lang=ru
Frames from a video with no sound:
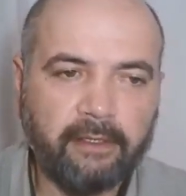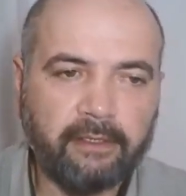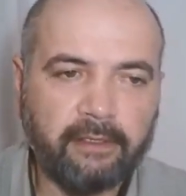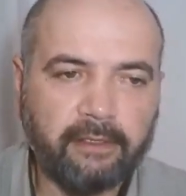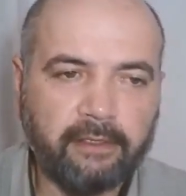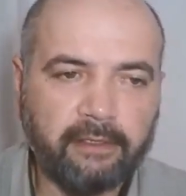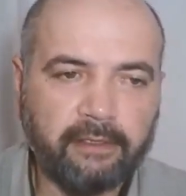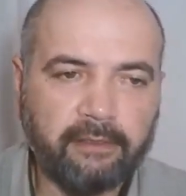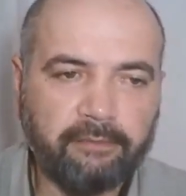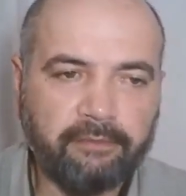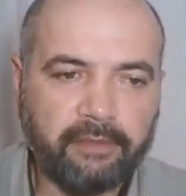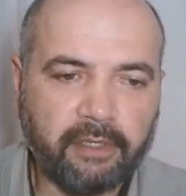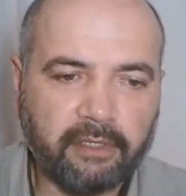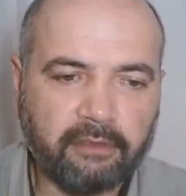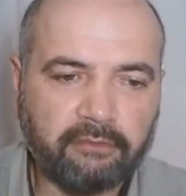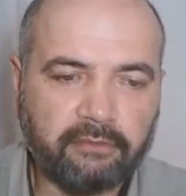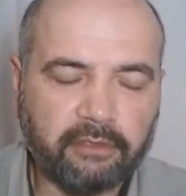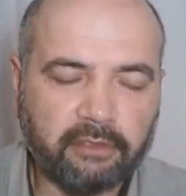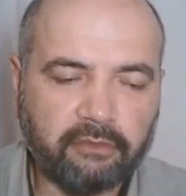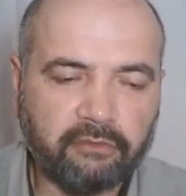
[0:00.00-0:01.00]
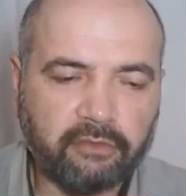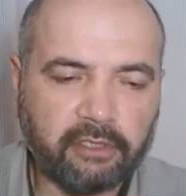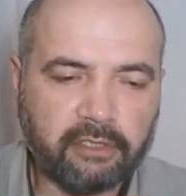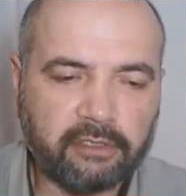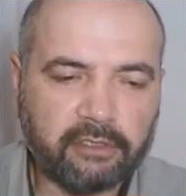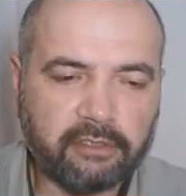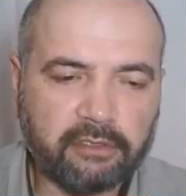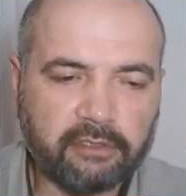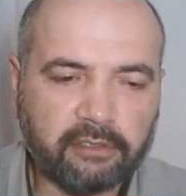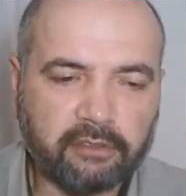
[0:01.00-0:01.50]
Э, первый у
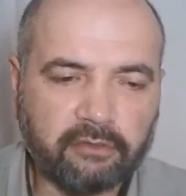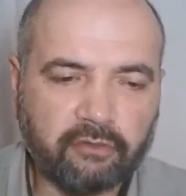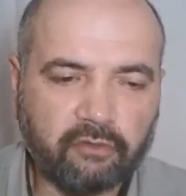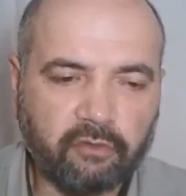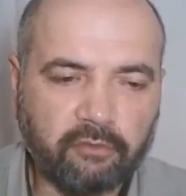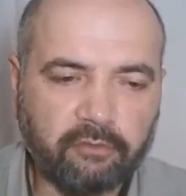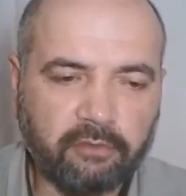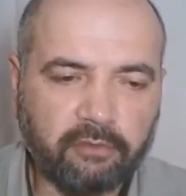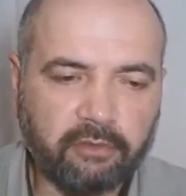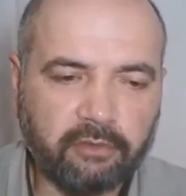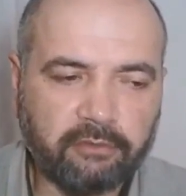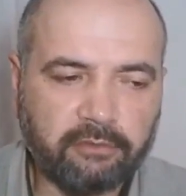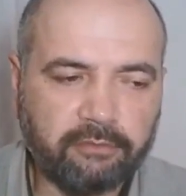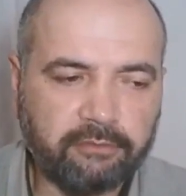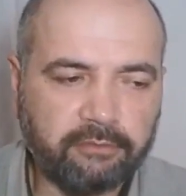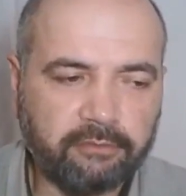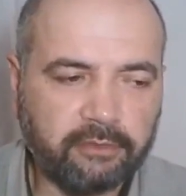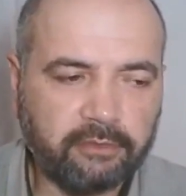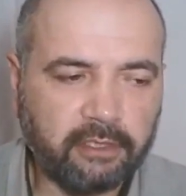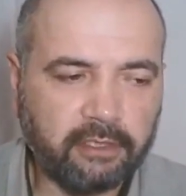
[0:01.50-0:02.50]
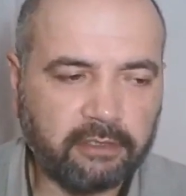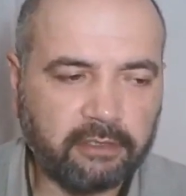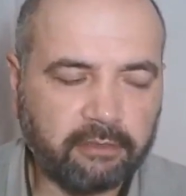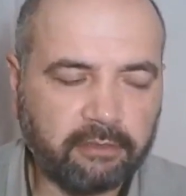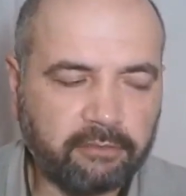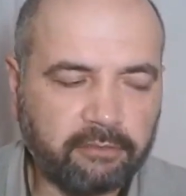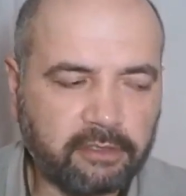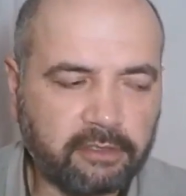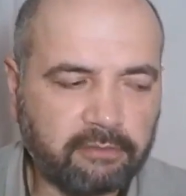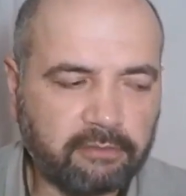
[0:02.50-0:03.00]
нас кто был, я
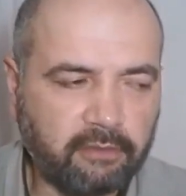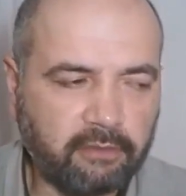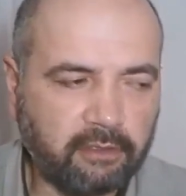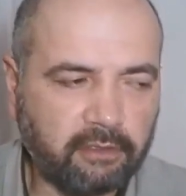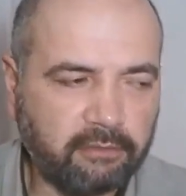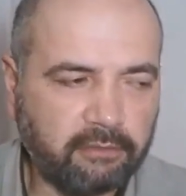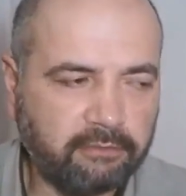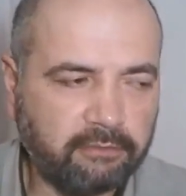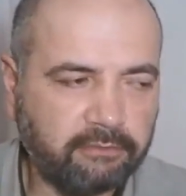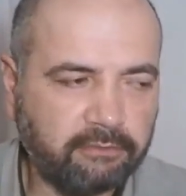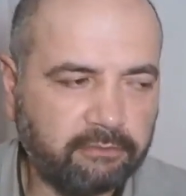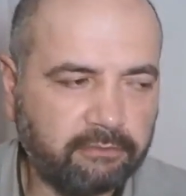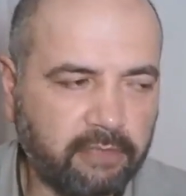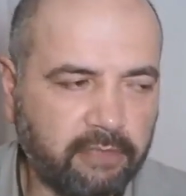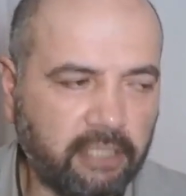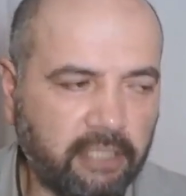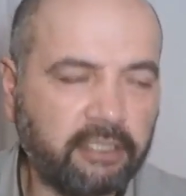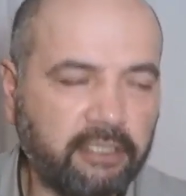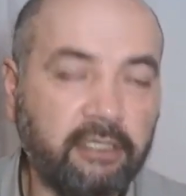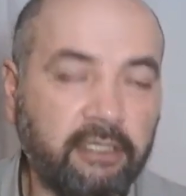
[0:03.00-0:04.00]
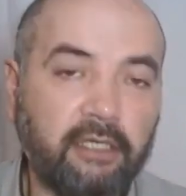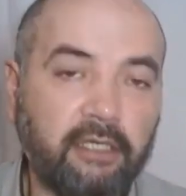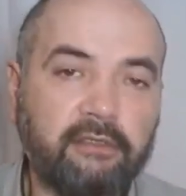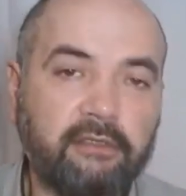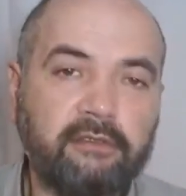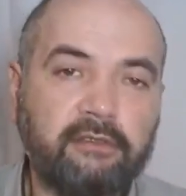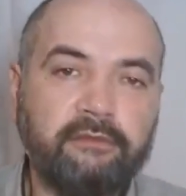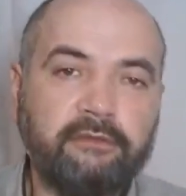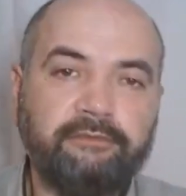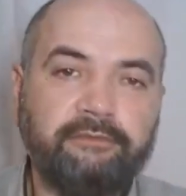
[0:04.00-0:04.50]
там называл,
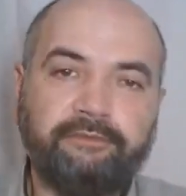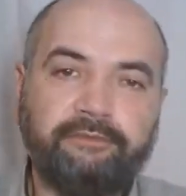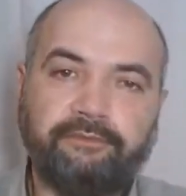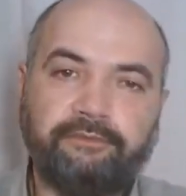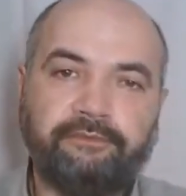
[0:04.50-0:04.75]
Ренат.